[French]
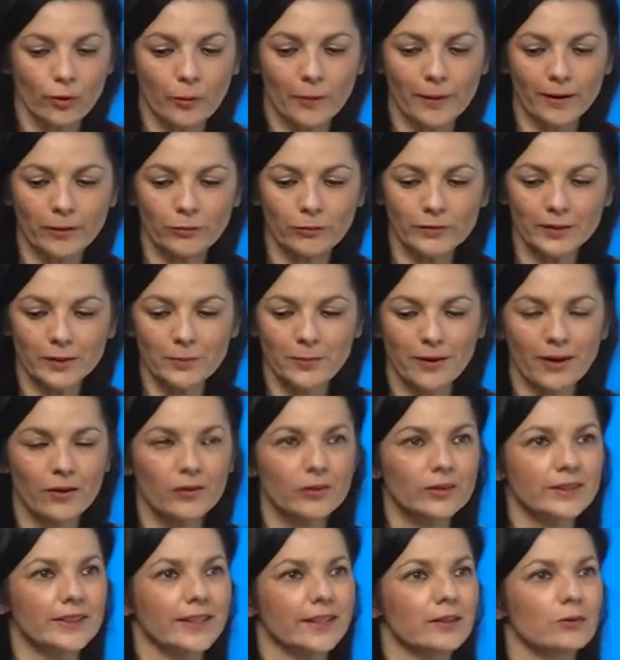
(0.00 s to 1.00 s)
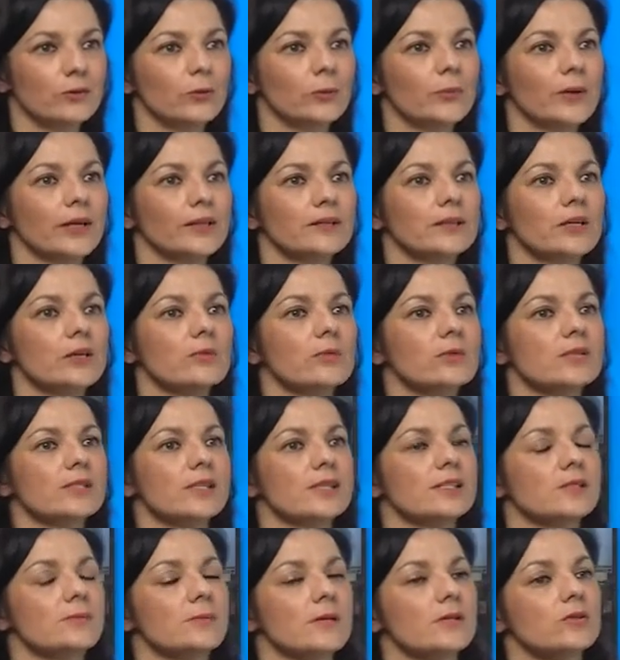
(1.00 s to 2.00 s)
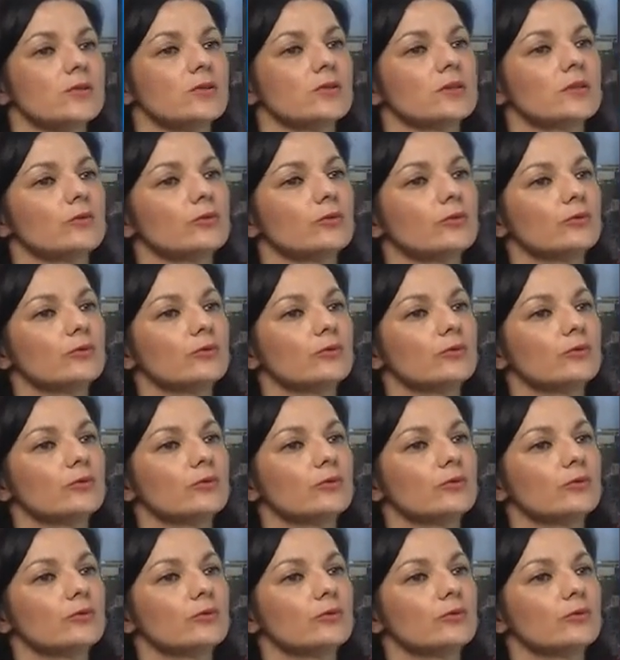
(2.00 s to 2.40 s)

parlons des parents qui accompagnent. Comment ça se passe au niveau